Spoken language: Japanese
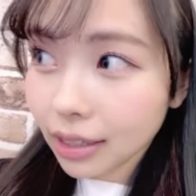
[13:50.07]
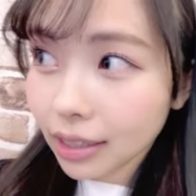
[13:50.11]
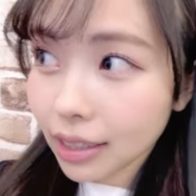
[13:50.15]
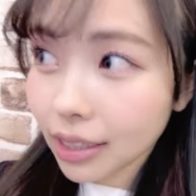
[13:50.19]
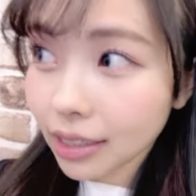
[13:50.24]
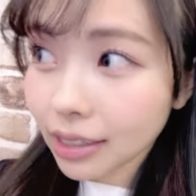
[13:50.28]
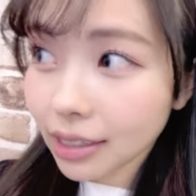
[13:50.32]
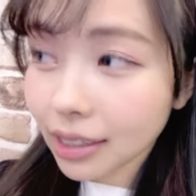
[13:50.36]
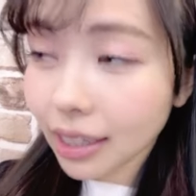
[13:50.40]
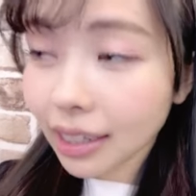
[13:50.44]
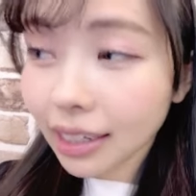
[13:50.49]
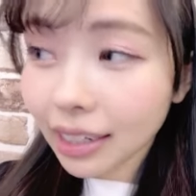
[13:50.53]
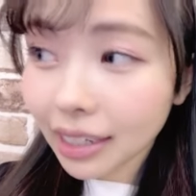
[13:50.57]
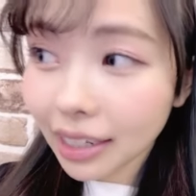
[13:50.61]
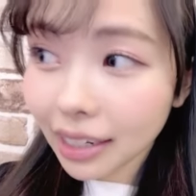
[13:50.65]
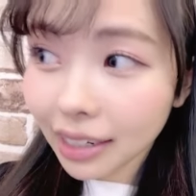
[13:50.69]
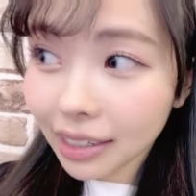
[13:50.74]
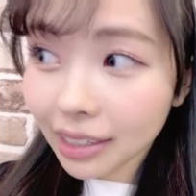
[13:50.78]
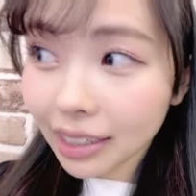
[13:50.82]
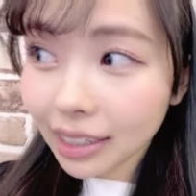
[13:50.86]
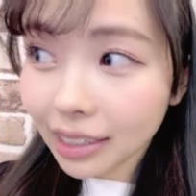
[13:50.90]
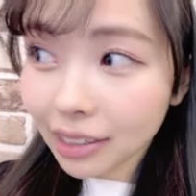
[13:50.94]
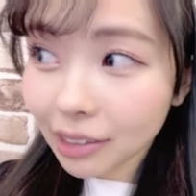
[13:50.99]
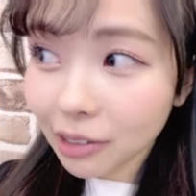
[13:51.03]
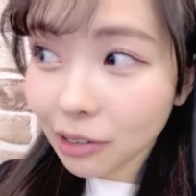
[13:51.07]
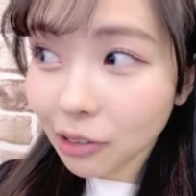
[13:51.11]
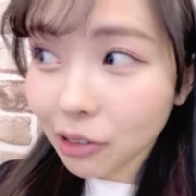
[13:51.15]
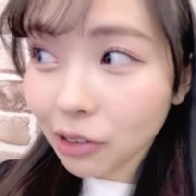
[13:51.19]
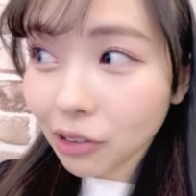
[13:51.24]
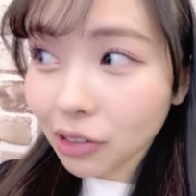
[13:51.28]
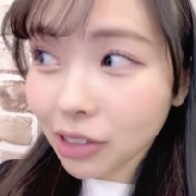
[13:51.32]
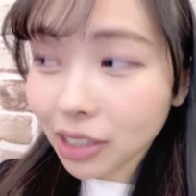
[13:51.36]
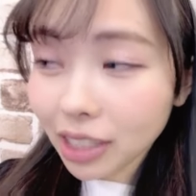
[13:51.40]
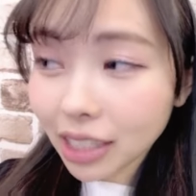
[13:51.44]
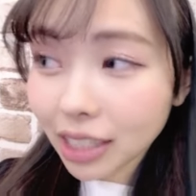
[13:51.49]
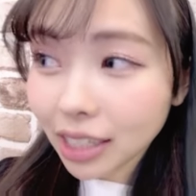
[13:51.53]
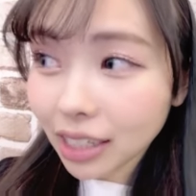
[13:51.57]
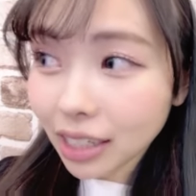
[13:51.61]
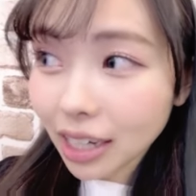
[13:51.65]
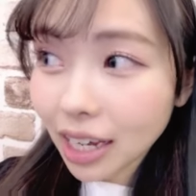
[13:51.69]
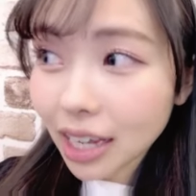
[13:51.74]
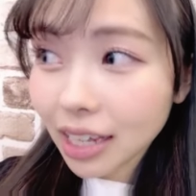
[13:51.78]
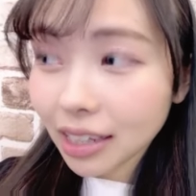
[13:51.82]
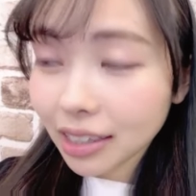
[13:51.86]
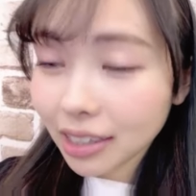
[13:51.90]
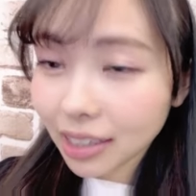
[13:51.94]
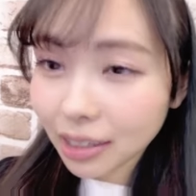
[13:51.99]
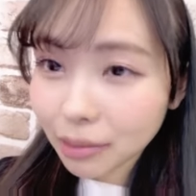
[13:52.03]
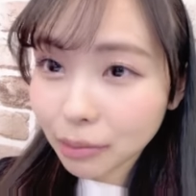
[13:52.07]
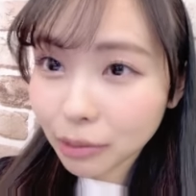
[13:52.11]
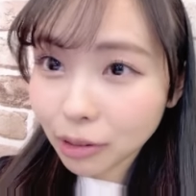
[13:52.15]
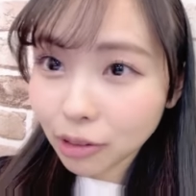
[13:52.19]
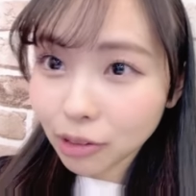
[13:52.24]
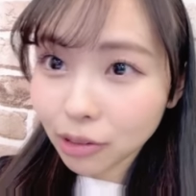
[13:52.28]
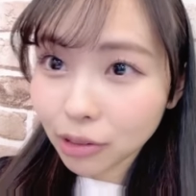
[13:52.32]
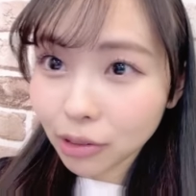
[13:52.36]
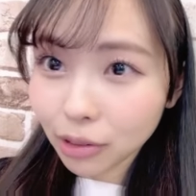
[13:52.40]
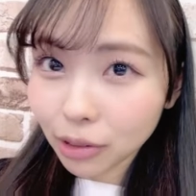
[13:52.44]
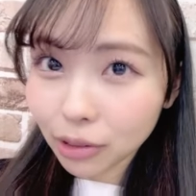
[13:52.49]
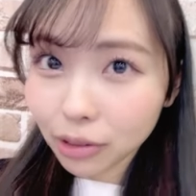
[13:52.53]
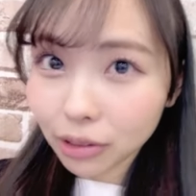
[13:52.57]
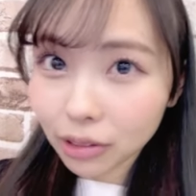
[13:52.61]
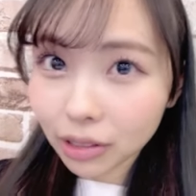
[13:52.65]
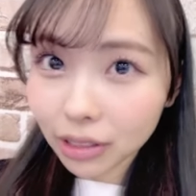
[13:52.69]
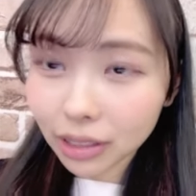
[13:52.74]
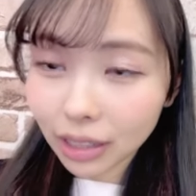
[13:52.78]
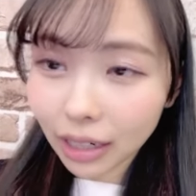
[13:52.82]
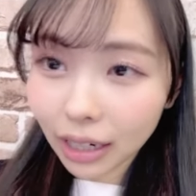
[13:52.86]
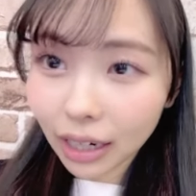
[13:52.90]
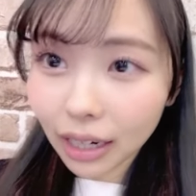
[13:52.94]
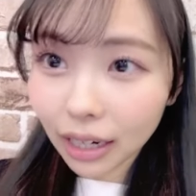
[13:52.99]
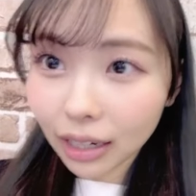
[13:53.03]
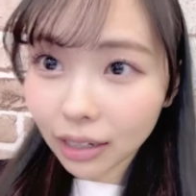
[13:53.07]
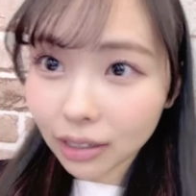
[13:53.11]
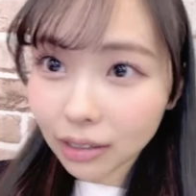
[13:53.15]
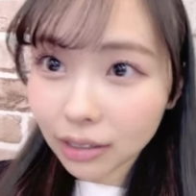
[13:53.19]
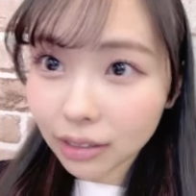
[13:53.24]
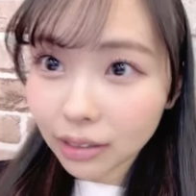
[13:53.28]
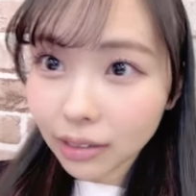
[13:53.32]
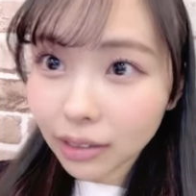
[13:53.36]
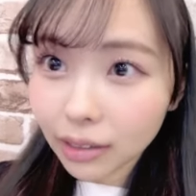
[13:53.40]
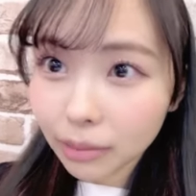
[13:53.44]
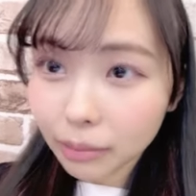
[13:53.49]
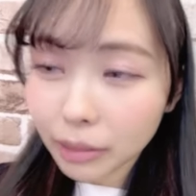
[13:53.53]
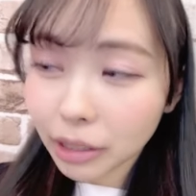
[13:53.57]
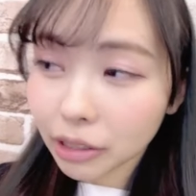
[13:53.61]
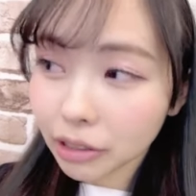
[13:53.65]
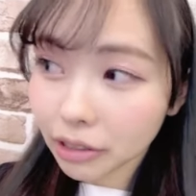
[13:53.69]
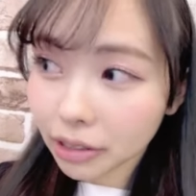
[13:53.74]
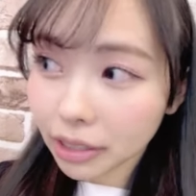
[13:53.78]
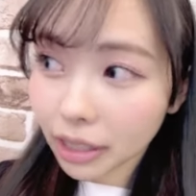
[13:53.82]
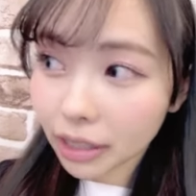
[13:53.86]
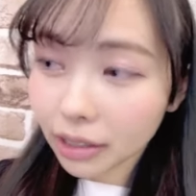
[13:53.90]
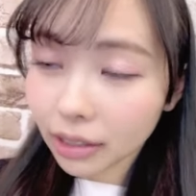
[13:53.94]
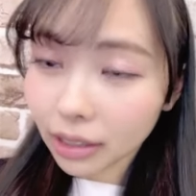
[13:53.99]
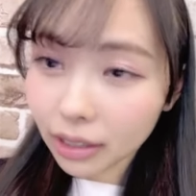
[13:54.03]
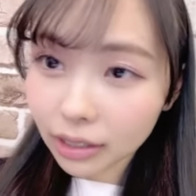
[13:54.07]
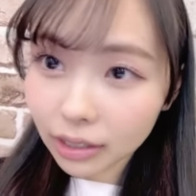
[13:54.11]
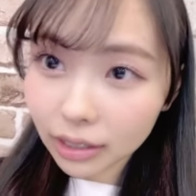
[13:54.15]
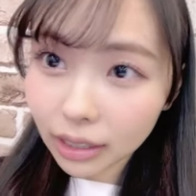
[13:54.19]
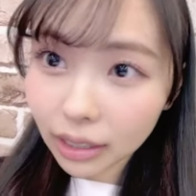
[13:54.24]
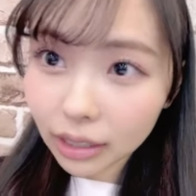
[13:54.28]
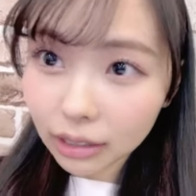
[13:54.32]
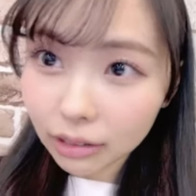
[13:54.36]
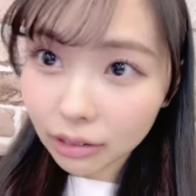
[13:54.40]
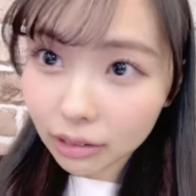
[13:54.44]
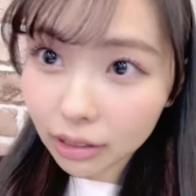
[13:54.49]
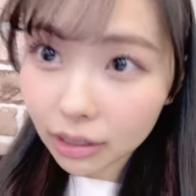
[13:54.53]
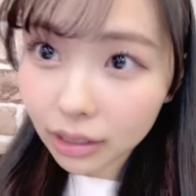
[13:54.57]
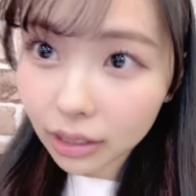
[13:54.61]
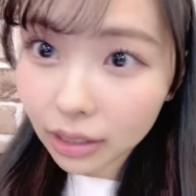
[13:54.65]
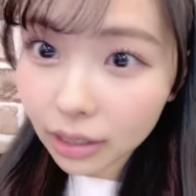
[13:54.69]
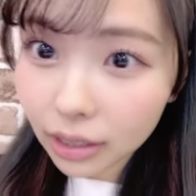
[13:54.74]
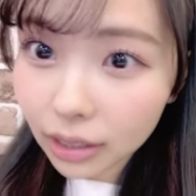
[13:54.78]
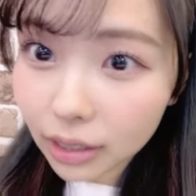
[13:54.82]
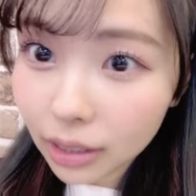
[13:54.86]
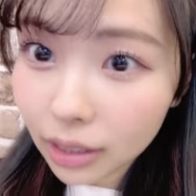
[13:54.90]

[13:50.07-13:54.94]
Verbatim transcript: キッザニア銀行に ATM 作ろうとしたら「ミクさんですか?」って言われた「